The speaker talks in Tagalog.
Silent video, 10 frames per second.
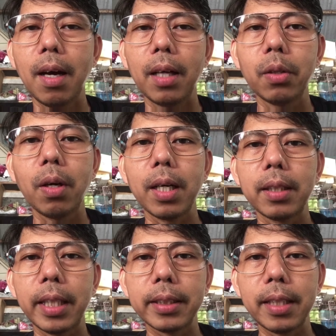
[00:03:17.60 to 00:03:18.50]
ano ang
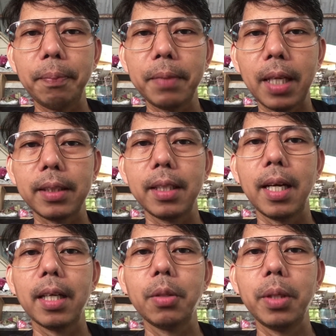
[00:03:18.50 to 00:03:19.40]
next step natin
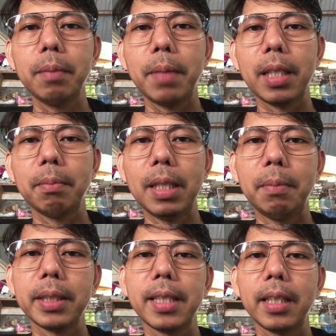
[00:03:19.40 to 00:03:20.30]
gagawin para
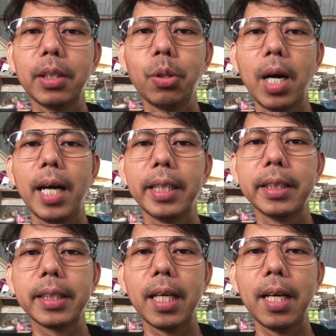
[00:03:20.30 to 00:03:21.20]
malabas natin yung
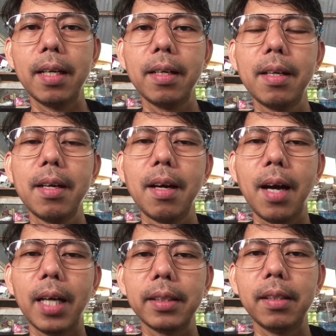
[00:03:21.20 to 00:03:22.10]
hangin sa
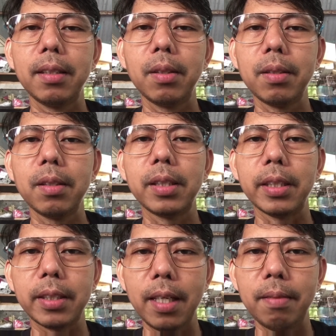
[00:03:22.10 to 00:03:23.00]
ating
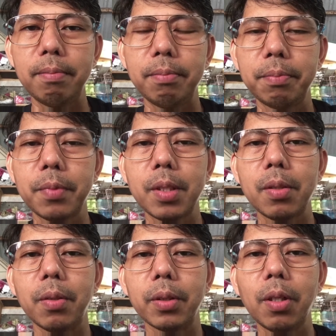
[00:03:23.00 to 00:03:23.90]
system.
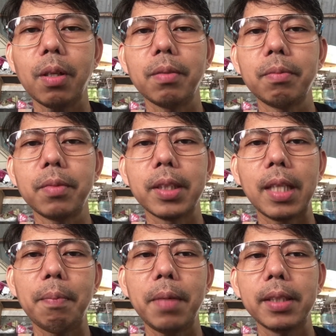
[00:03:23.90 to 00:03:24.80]
So, ito,
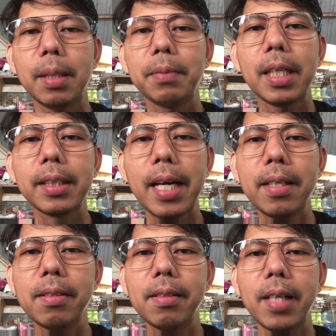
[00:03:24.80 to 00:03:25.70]
step by step na lang
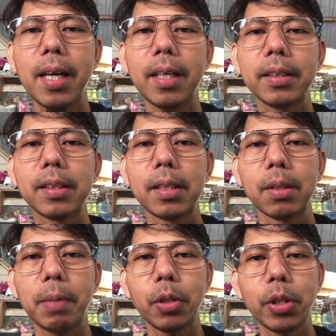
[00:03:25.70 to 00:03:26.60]
tayo at
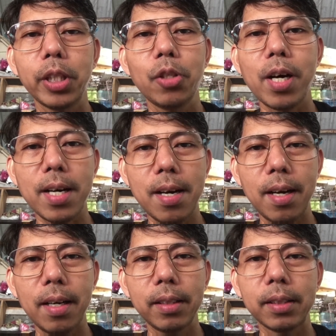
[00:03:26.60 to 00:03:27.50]
panoorin nyo
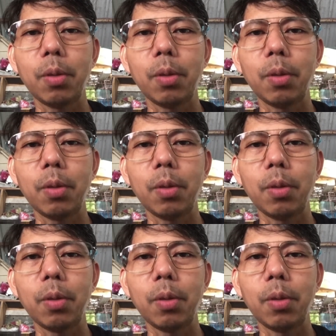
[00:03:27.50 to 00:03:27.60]
hanggang